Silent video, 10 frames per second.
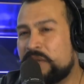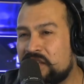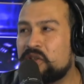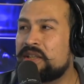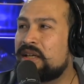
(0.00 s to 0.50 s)
una
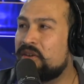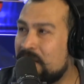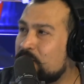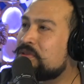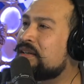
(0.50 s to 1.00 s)
historia con
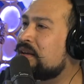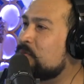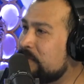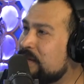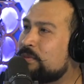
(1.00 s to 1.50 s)
la música,
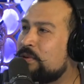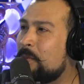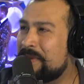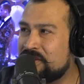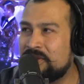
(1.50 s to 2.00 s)
un
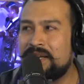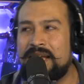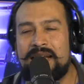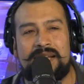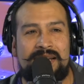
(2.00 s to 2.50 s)
vínculo
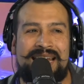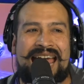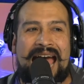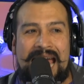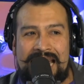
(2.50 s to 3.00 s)
personal.
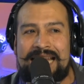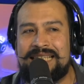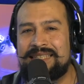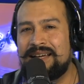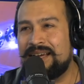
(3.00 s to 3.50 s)

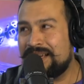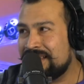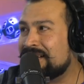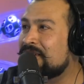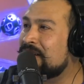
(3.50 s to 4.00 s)
Alesia, aquí en Radio La